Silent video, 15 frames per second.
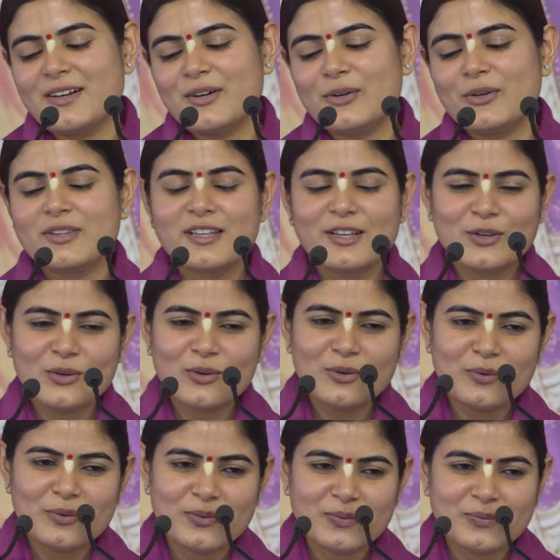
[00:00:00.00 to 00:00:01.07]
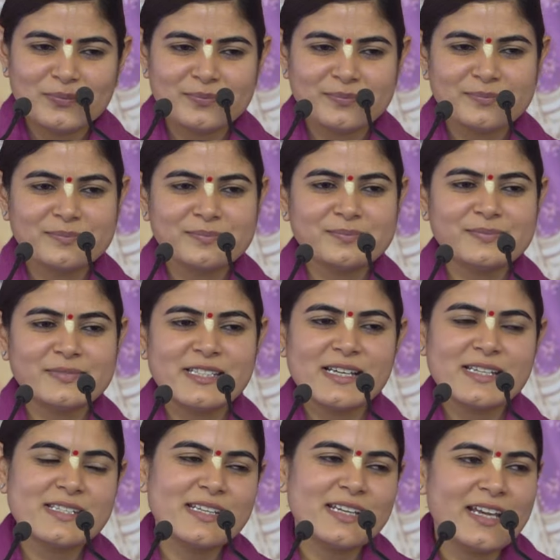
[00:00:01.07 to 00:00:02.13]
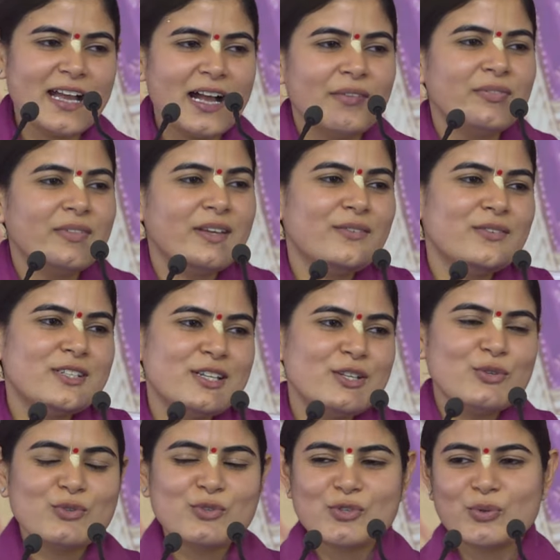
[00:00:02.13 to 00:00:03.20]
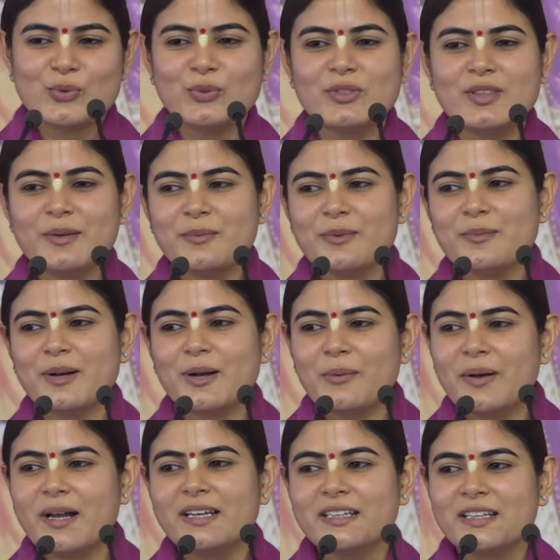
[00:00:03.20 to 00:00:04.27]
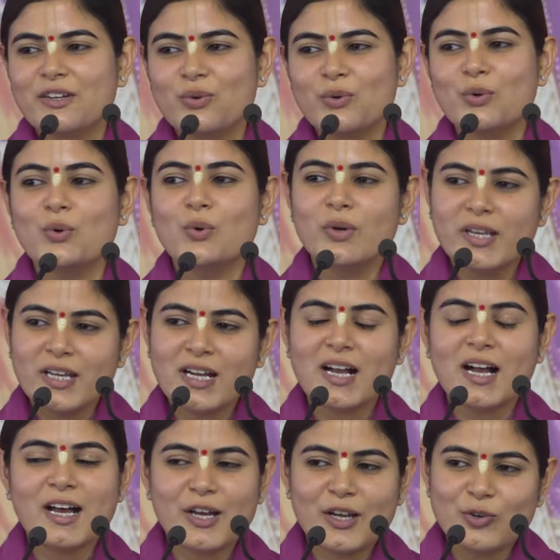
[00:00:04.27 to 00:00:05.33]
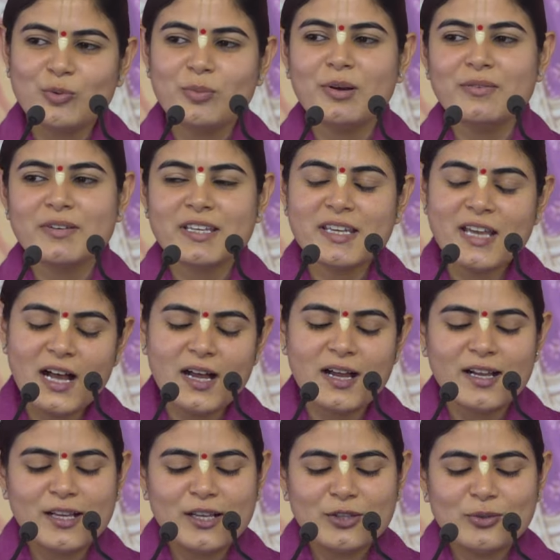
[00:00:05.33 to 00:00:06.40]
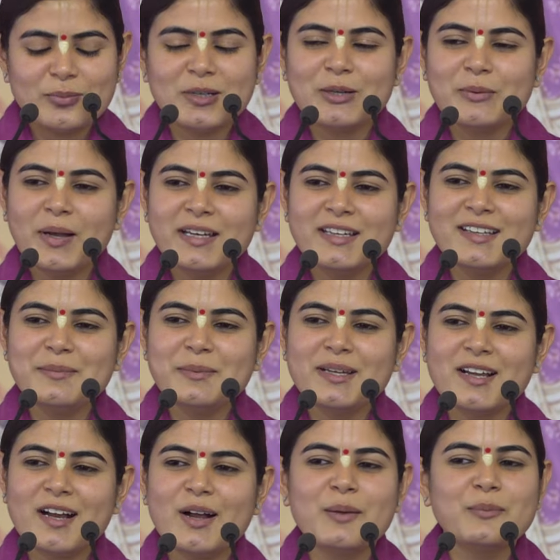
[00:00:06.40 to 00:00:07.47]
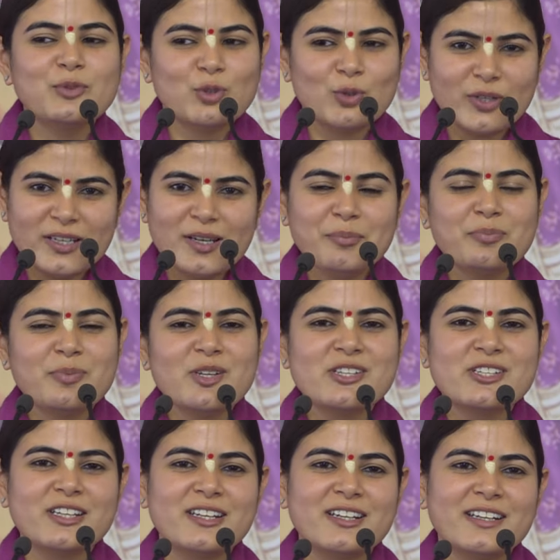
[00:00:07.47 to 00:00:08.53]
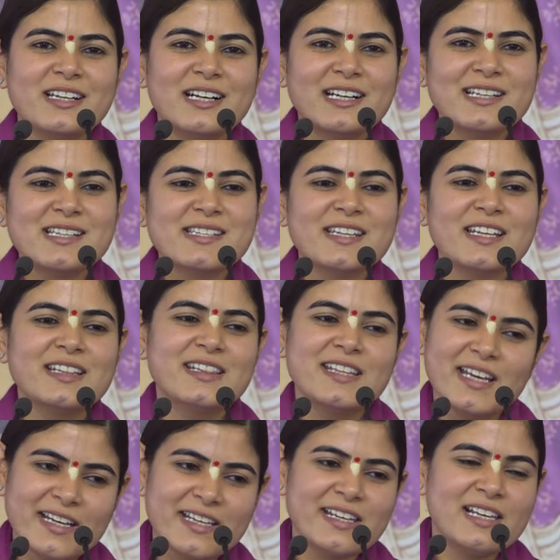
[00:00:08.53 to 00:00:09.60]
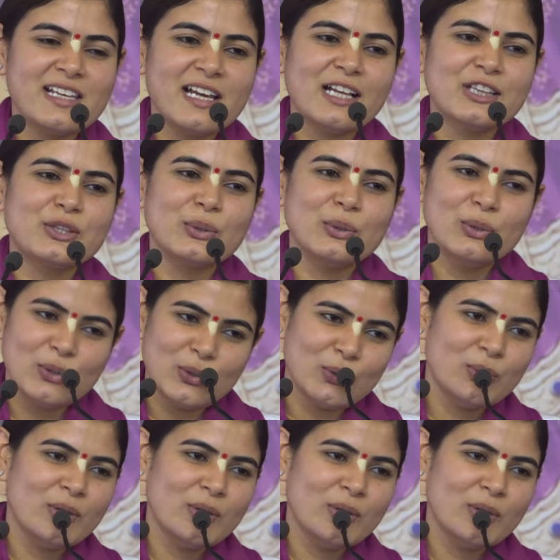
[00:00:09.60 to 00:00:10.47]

और देखो जैसे ज्ञान देव जी ने उस कुत्ते में भगवान को होने का अनुभव किया तो भगवान ने भी कहा हम थोड़ी ना पीछे रहेंगे अगर इसने देख ही लिया तो लो